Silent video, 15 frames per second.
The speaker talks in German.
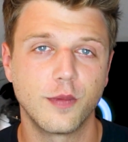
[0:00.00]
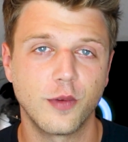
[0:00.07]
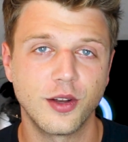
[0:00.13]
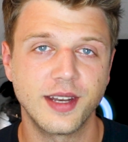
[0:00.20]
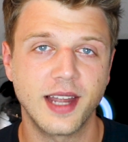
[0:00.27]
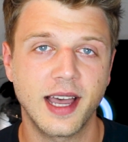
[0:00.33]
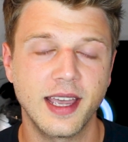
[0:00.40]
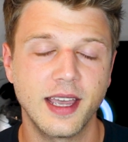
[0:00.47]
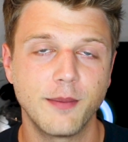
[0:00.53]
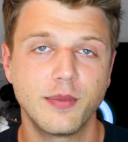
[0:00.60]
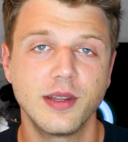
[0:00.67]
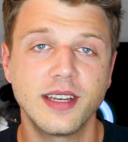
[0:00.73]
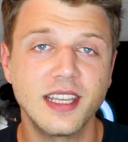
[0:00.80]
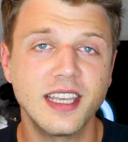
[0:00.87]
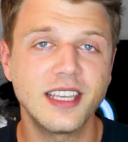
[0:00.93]
Und von daher
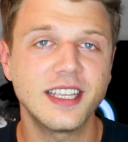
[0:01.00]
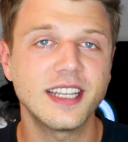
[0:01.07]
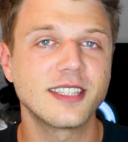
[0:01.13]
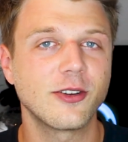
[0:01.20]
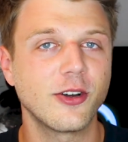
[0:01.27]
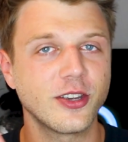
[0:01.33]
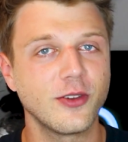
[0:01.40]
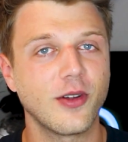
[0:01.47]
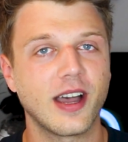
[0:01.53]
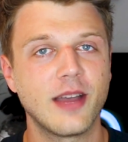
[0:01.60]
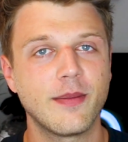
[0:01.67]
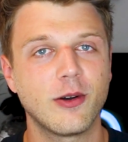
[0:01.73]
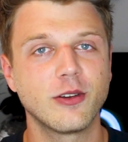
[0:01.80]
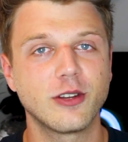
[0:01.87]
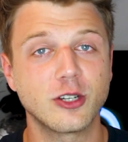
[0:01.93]
bitte ich jetzt euch noch
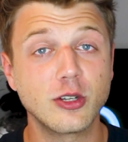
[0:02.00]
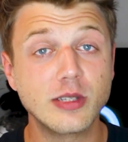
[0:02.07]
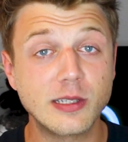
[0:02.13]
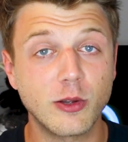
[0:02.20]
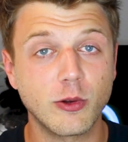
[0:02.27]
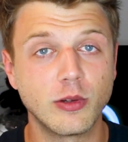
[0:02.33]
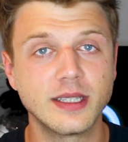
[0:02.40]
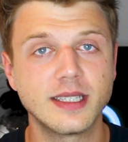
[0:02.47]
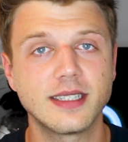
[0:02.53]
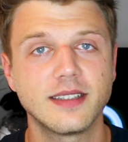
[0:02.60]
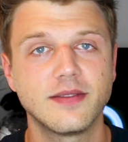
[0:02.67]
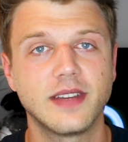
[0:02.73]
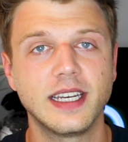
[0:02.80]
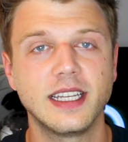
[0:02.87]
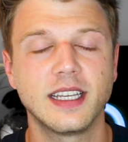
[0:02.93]
einmal, unterstützt doch uns,
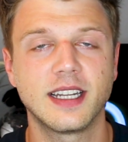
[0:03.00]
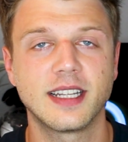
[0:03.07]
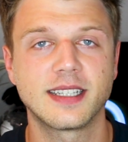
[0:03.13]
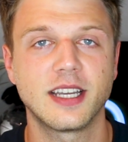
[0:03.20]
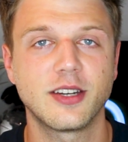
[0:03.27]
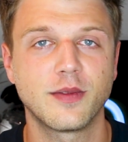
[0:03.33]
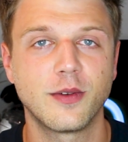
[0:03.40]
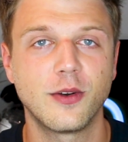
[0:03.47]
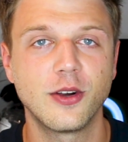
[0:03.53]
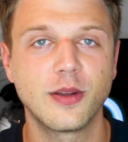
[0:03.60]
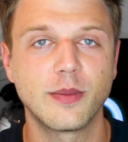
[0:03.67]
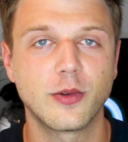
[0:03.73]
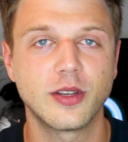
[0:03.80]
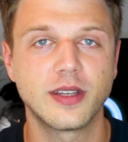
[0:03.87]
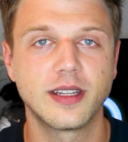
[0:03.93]
wenn ihr der Seite
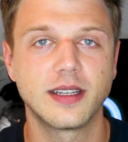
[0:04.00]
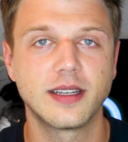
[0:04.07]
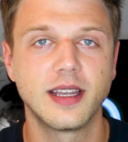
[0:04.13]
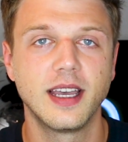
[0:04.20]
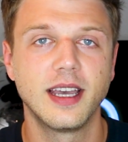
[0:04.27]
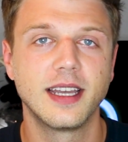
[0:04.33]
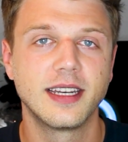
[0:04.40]
folgen möchtet.